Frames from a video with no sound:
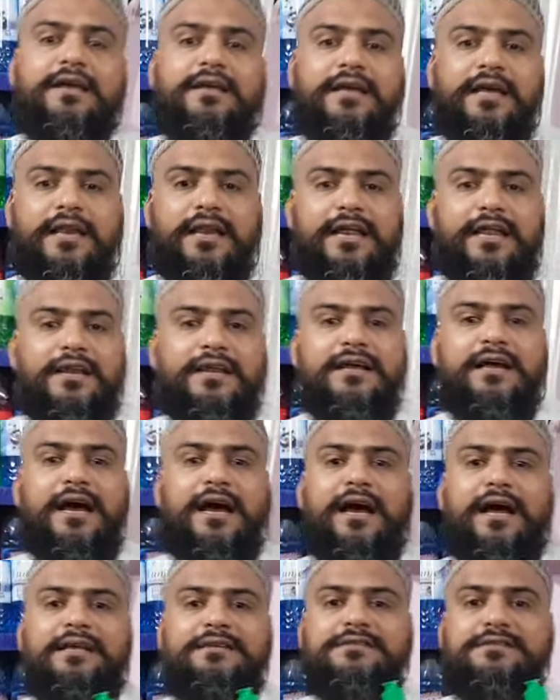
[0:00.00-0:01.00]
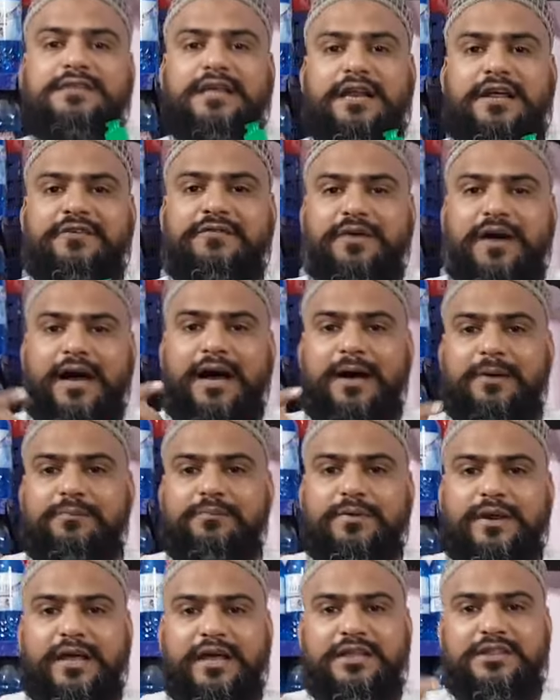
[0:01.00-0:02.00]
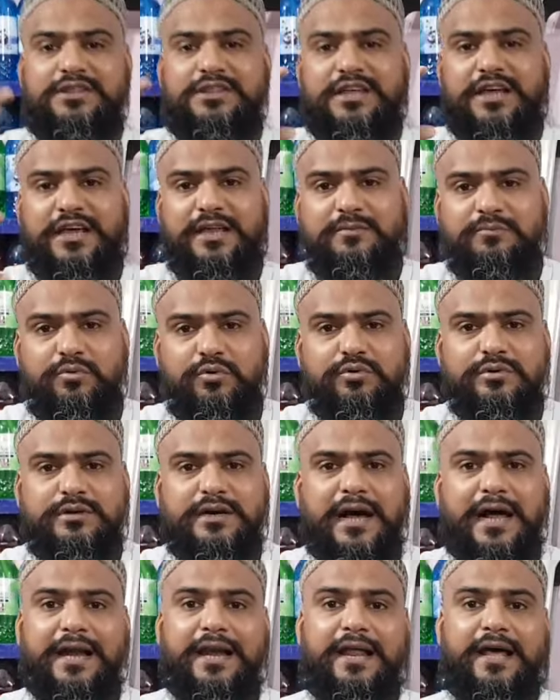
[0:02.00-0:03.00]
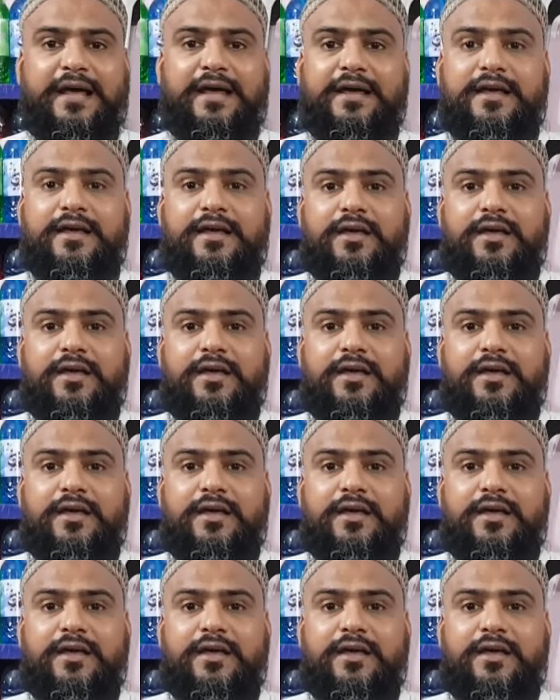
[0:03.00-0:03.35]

ग्रीन का सिर्फ आपने तीन बूंद डालना है